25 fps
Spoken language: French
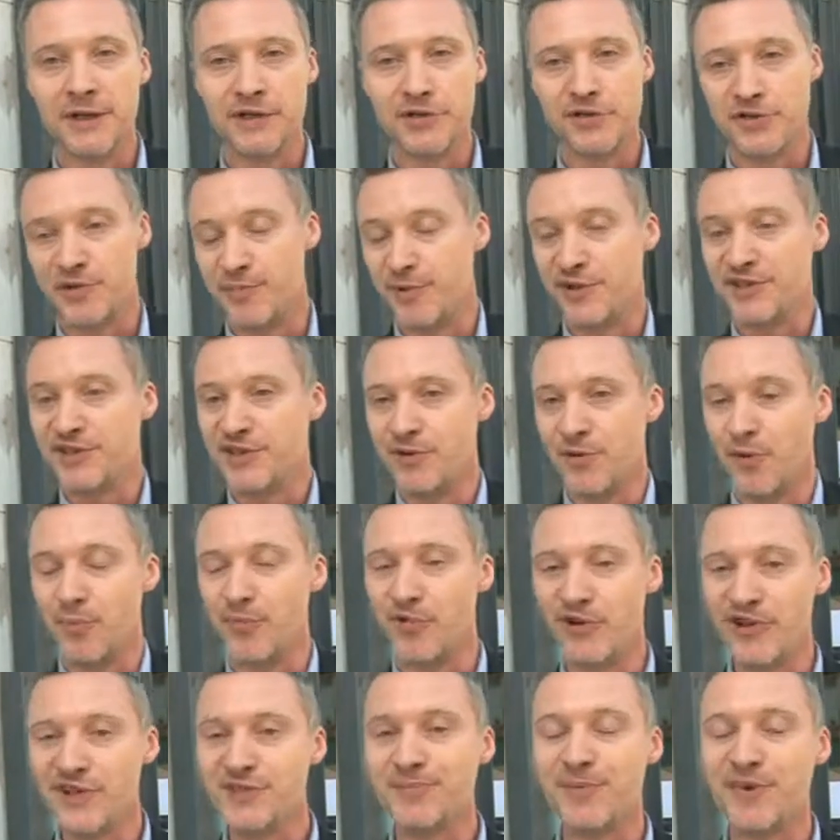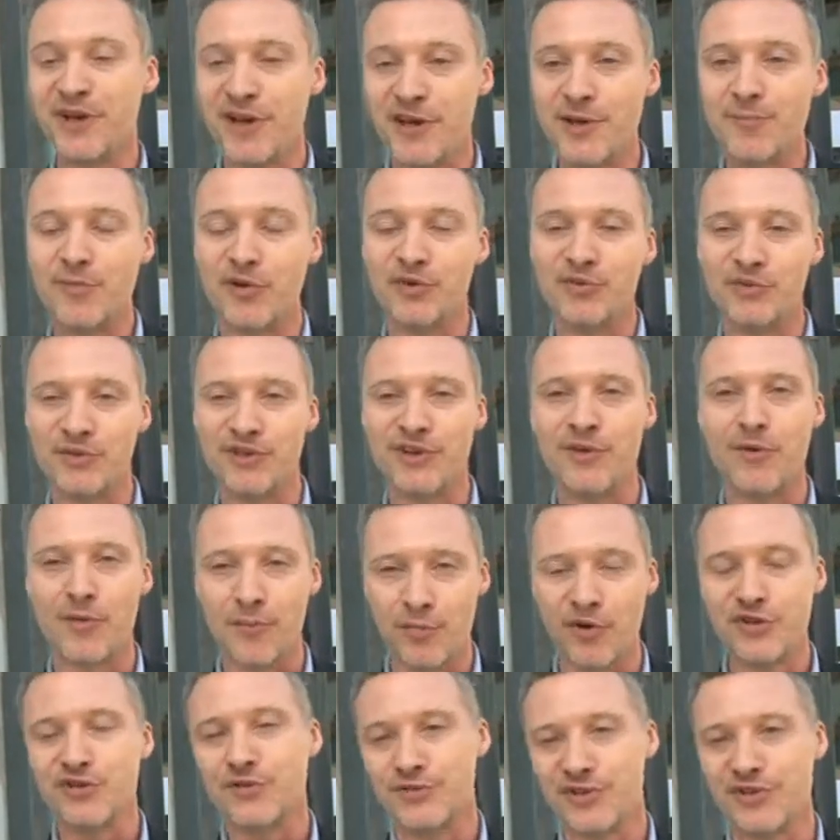Je ne sais pas si on peut l'espérer, mais en tout cas, on
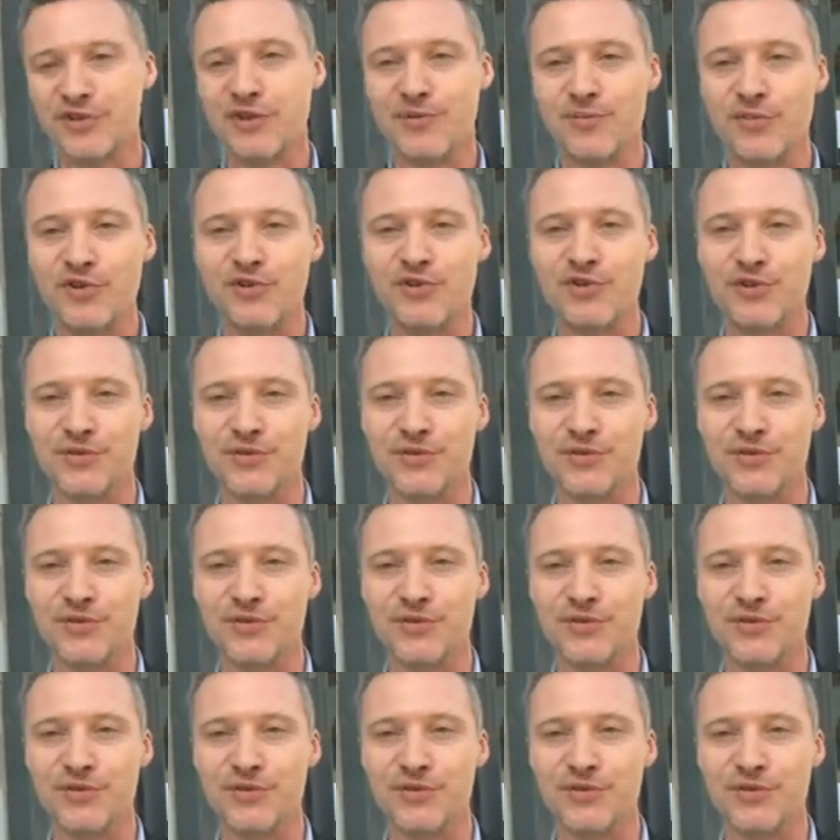pense que ce serait une bonne